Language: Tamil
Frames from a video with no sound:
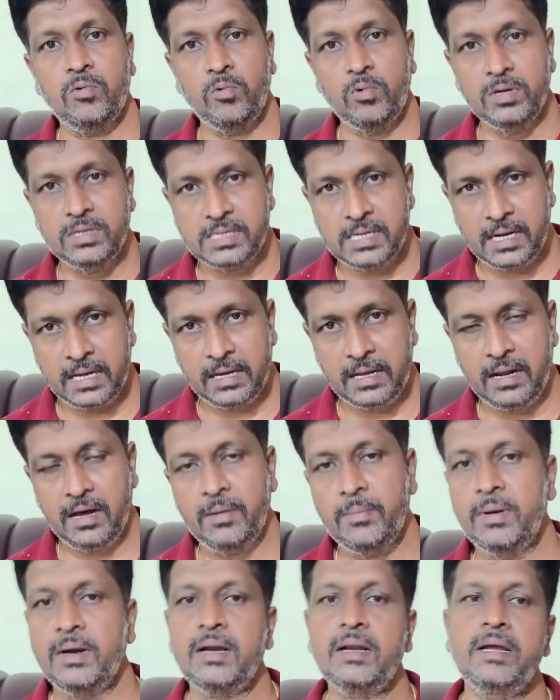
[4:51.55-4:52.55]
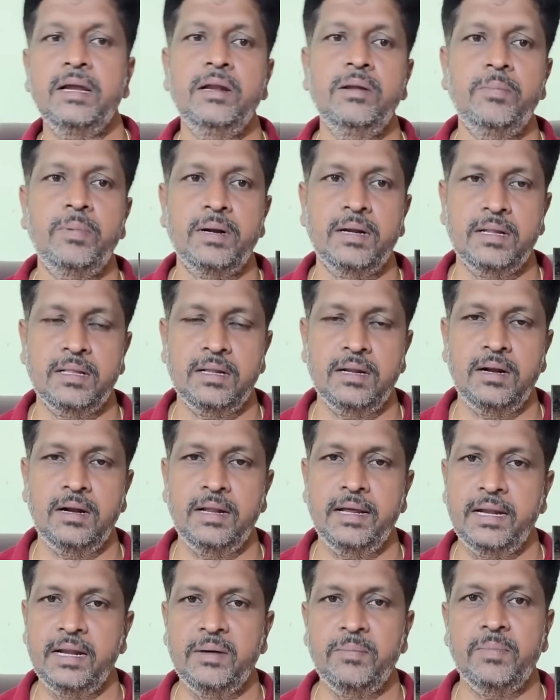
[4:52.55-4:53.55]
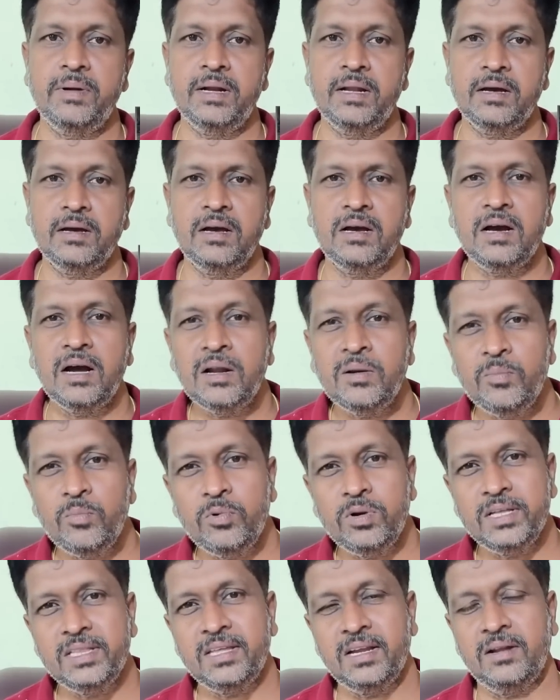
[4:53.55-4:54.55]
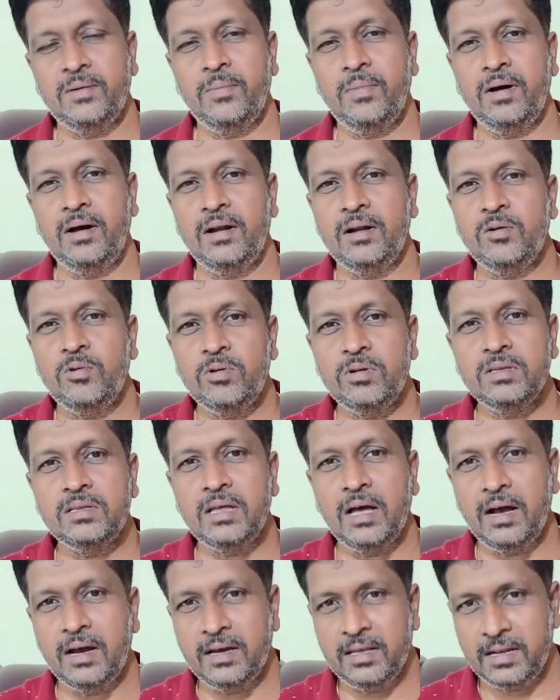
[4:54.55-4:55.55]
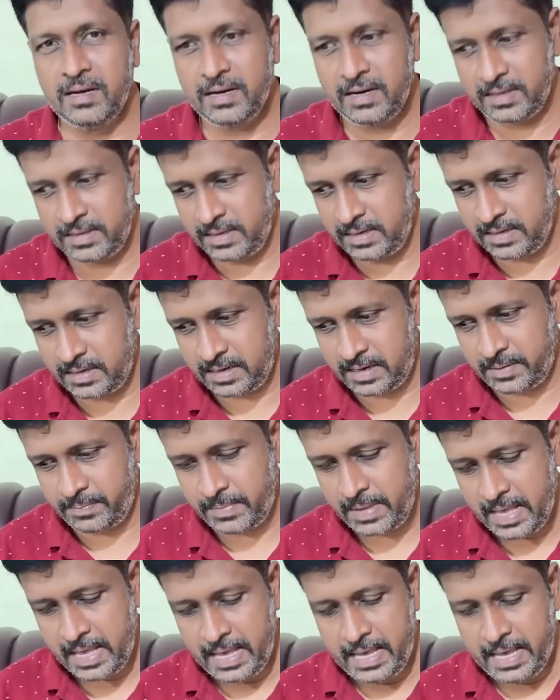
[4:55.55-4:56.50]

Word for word: ஒரு சில கிராமங்கள் ஈடுபடுறதுனால என்ன பண்ணுறாங்க கண்மூடித்தனமான ஒரு தாக்குதல் நடத்தியிருக்கிறாங்க